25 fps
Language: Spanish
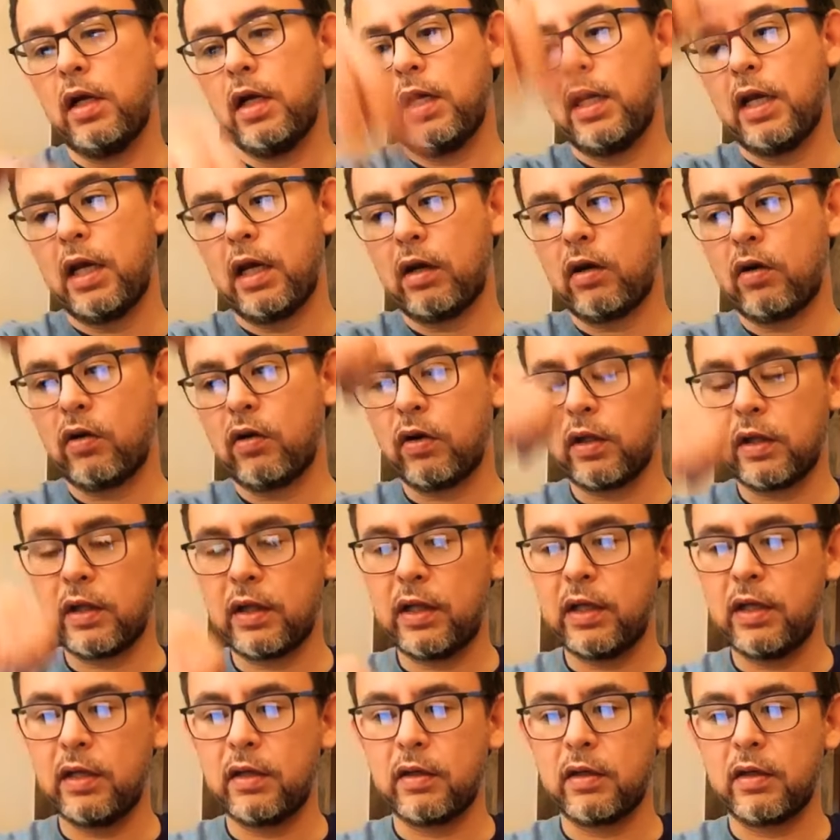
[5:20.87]
el
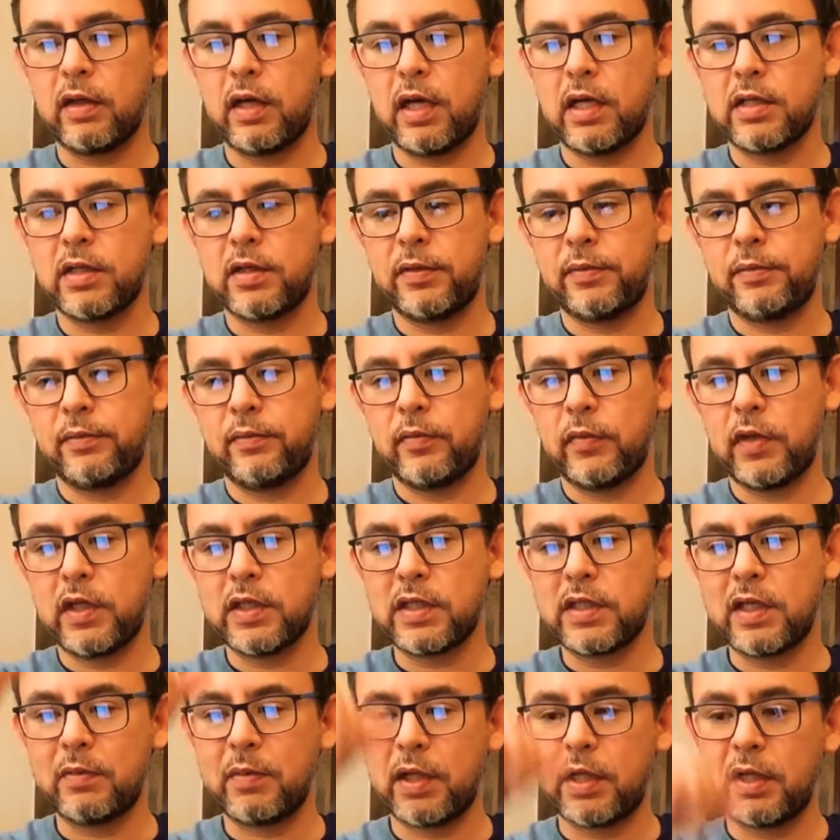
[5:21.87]
acorde así, de
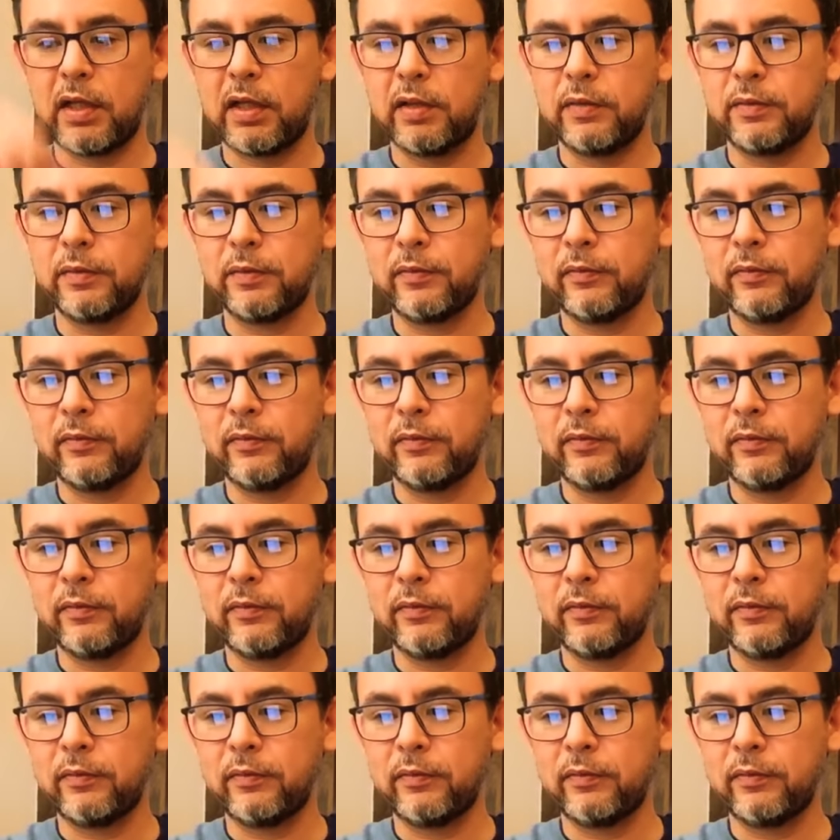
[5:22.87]
esta manera.